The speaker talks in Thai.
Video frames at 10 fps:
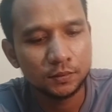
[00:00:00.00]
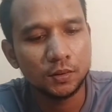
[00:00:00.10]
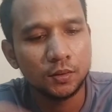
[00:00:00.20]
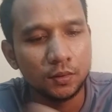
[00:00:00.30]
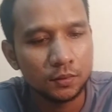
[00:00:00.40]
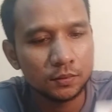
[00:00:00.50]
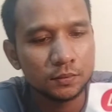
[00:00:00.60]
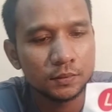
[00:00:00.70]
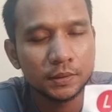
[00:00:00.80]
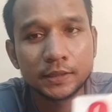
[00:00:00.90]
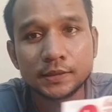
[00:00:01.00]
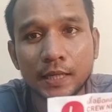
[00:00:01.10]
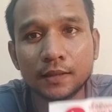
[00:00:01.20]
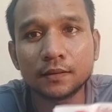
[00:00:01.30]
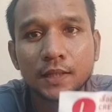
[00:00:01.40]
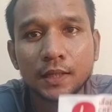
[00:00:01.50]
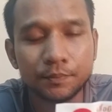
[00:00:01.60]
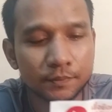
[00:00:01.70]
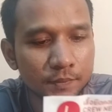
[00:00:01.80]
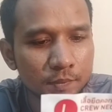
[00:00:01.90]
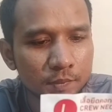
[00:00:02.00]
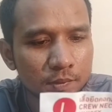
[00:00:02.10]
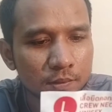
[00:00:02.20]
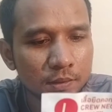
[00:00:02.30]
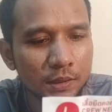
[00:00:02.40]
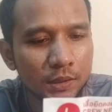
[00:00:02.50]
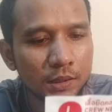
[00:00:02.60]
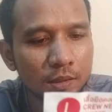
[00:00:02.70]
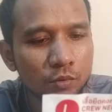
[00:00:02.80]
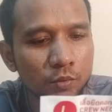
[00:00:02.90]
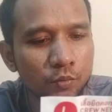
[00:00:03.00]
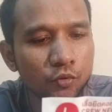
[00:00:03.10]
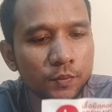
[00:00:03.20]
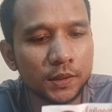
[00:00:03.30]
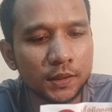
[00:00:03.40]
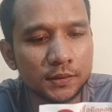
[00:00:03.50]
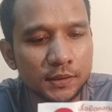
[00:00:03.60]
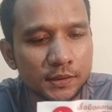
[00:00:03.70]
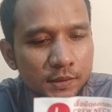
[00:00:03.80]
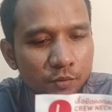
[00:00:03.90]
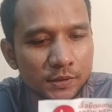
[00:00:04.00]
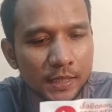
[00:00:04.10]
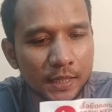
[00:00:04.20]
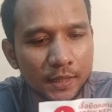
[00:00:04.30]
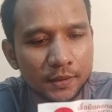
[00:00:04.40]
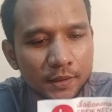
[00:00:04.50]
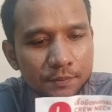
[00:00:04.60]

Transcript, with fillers: ก็ให้ซักนะครับที่อุณหภูมิเครื่อง 40 องศานะค